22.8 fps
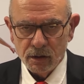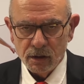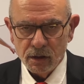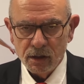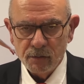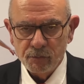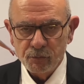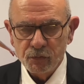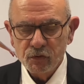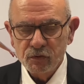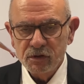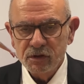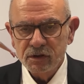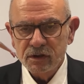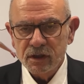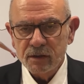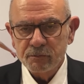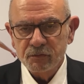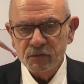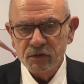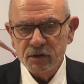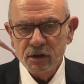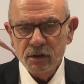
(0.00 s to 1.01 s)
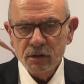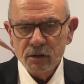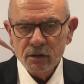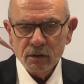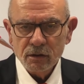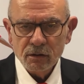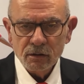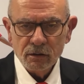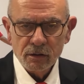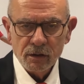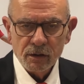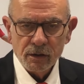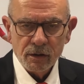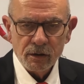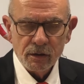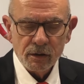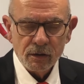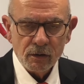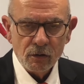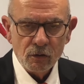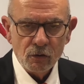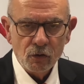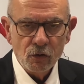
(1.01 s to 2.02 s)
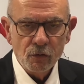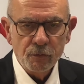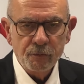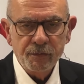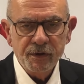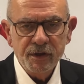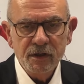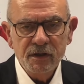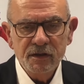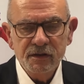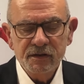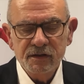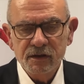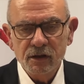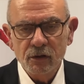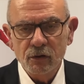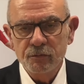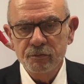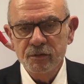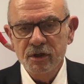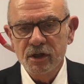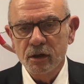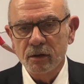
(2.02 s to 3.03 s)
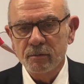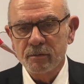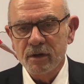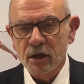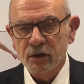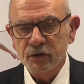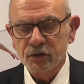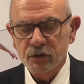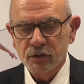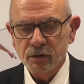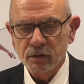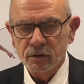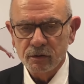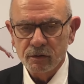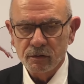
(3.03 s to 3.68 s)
Et petit à petit, le pays s'est remis en marche.